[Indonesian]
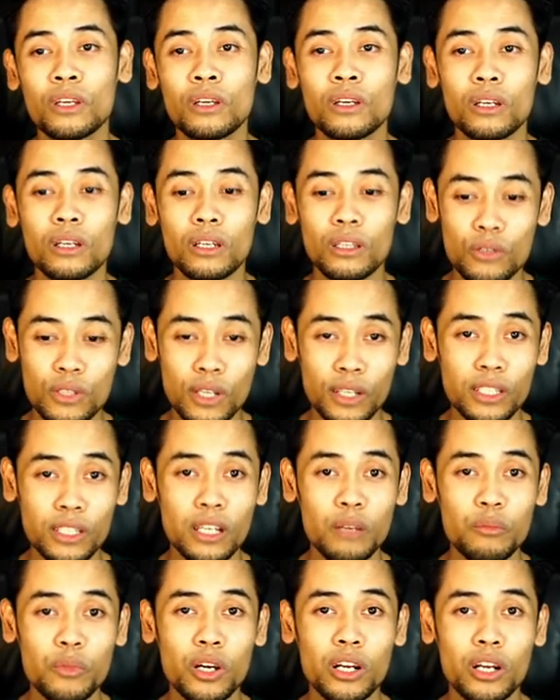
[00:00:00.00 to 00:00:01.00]
itu saja
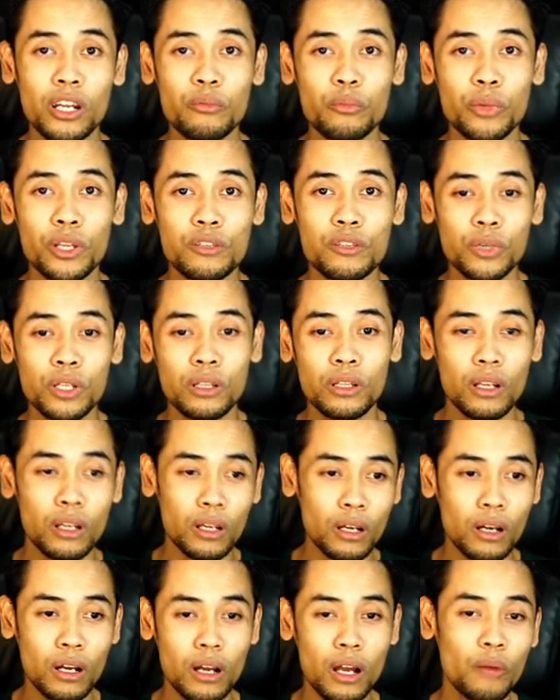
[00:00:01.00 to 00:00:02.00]
mengenai page speed
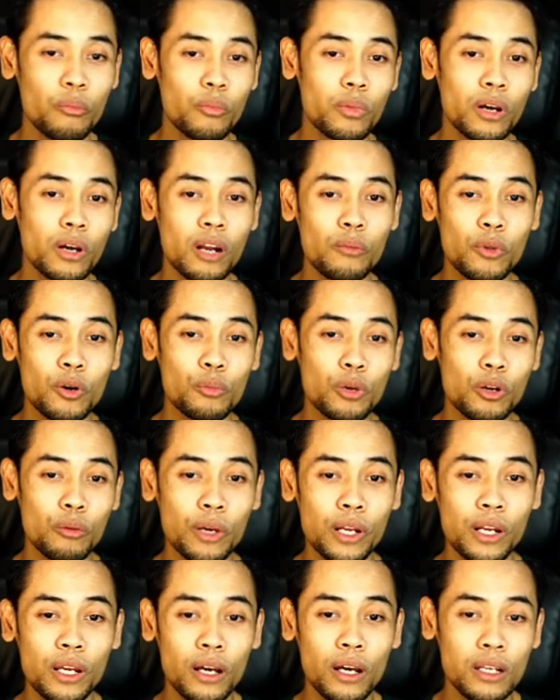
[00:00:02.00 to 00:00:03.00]
up kenapa
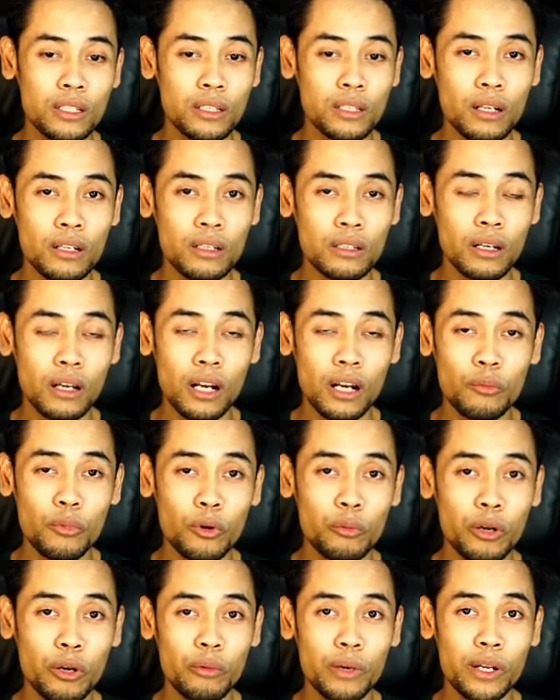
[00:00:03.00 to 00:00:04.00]
berbeda hasil kenapa
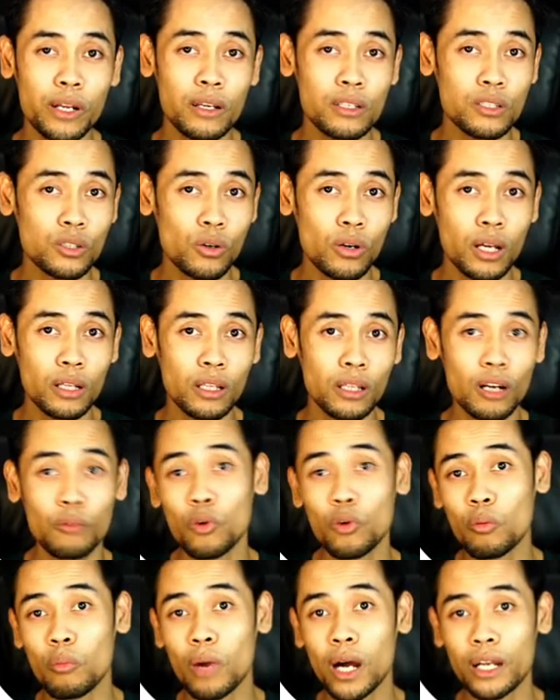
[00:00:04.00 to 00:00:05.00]
berbeda skor antara
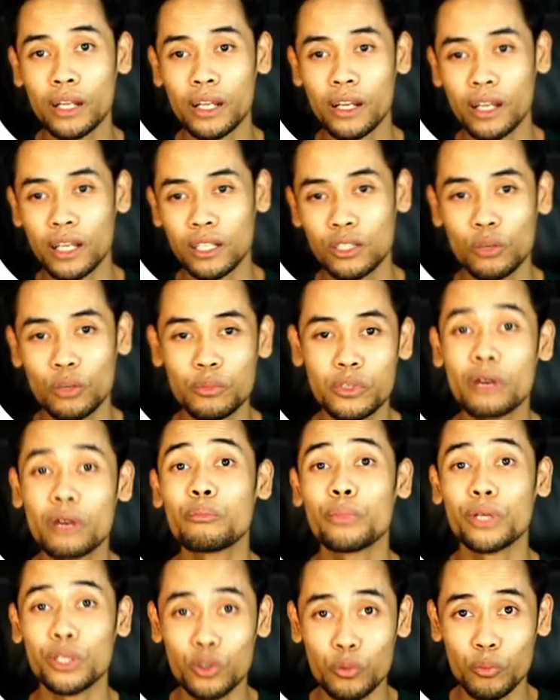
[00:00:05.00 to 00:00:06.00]
mobile dan desktop
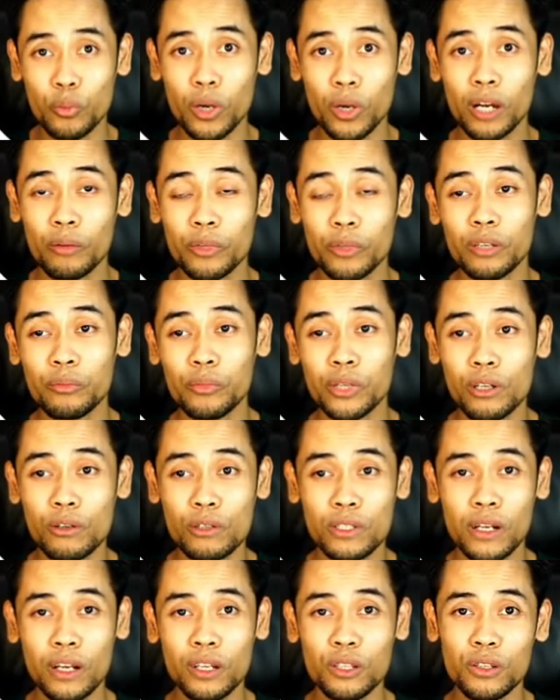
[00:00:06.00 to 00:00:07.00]
sampai jumpa di video
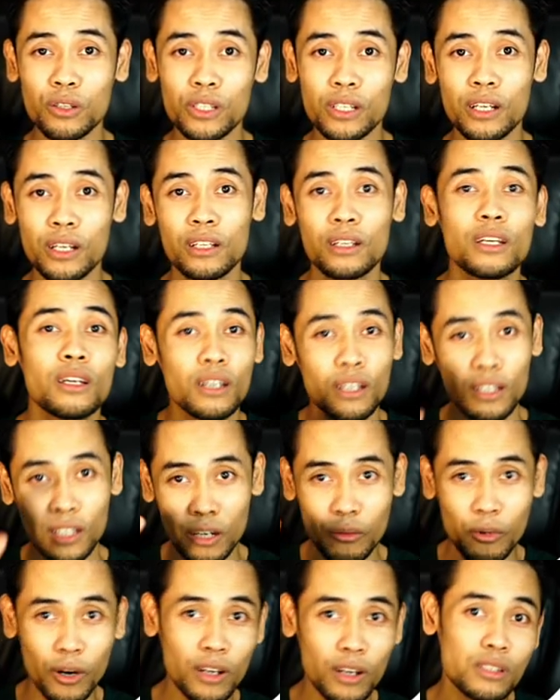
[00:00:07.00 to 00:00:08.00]
selanjutnya
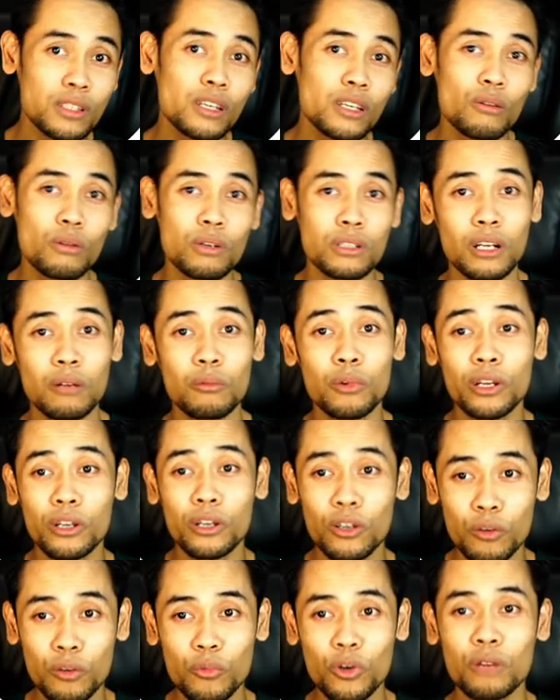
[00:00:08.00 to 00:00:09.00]
terima kasih wassalamualaikum
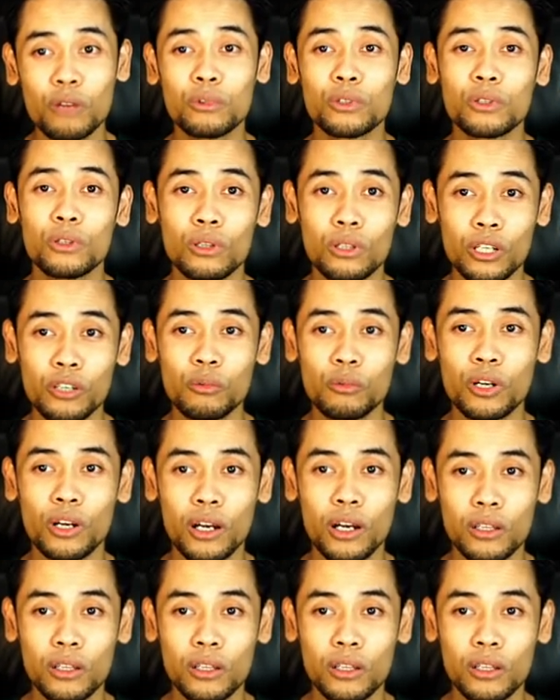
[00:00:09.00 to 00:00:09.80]
warahmatullahi wabarakatuh